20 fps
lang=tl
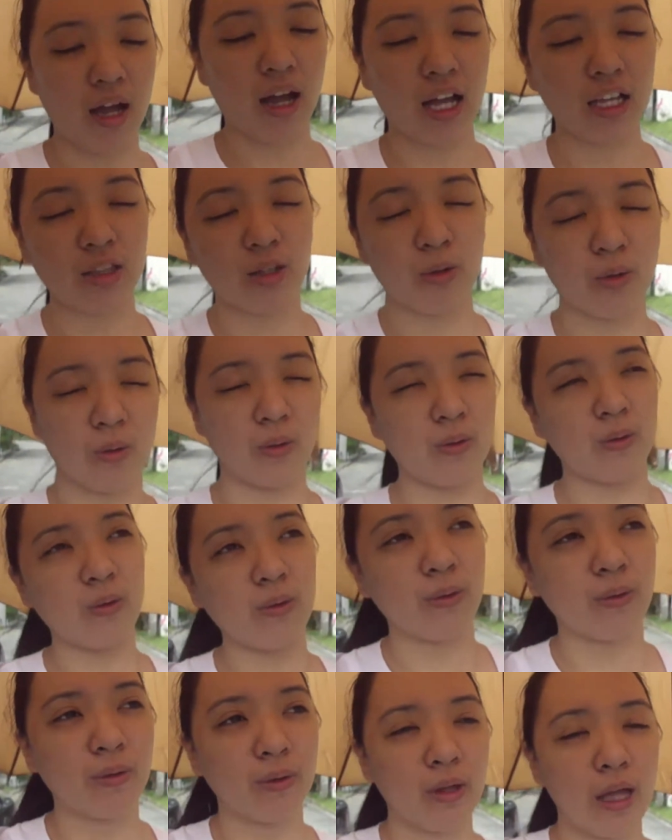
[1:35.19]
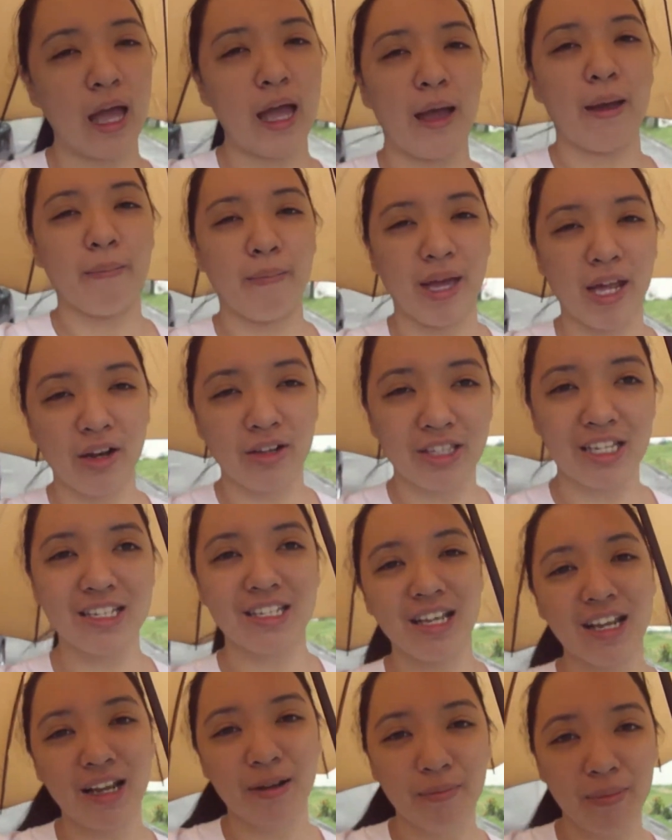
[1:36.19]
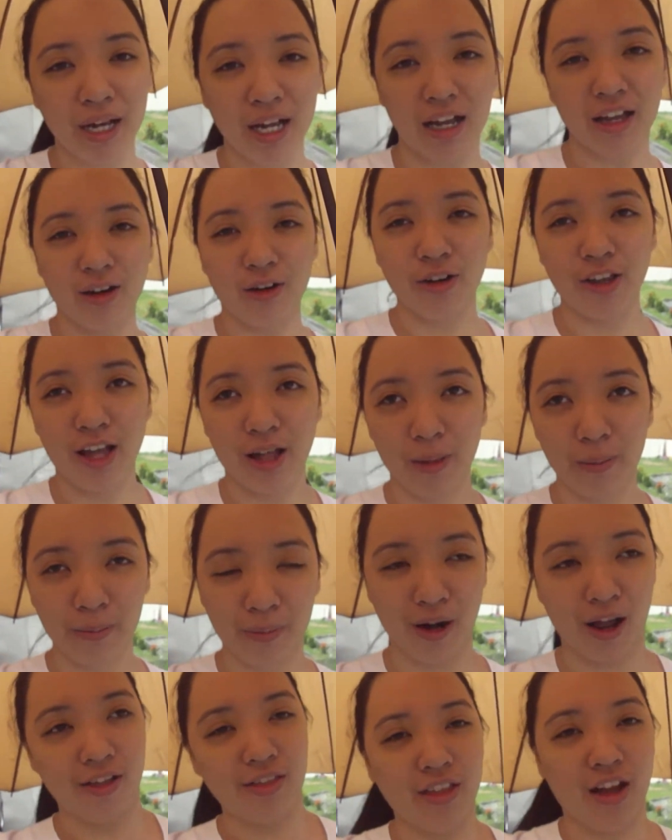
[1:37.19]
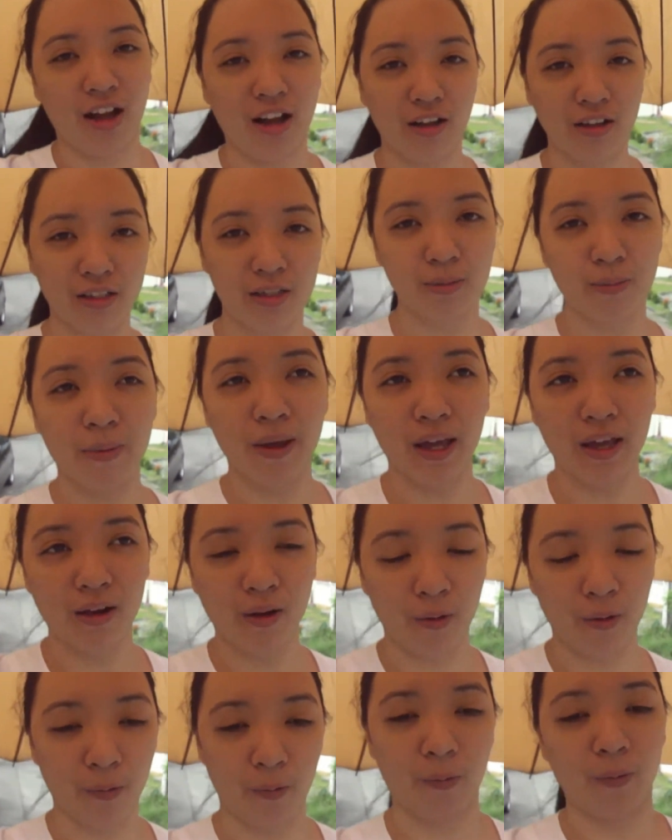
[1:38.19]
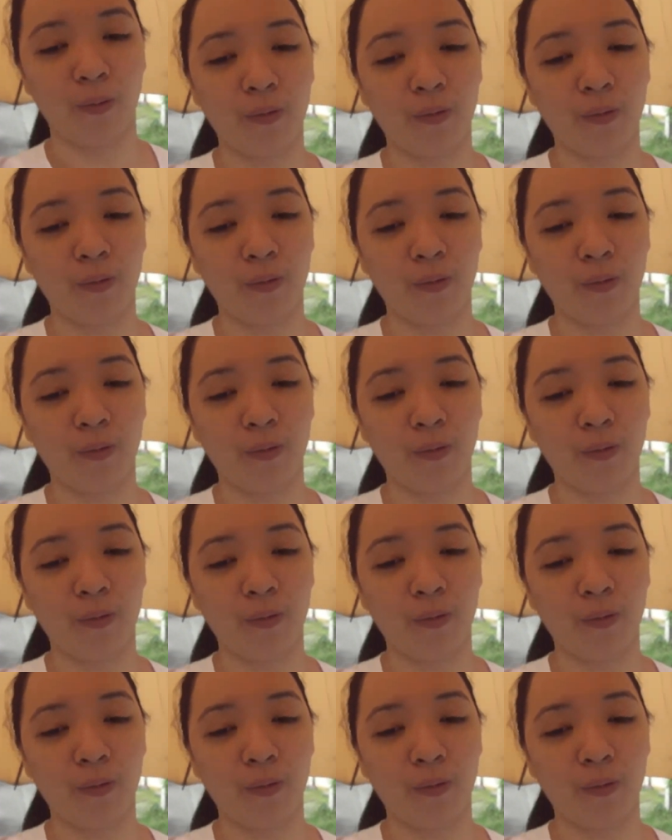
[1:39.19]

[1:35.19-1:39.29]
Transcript: Ano, meron din silang mga Royal products, pero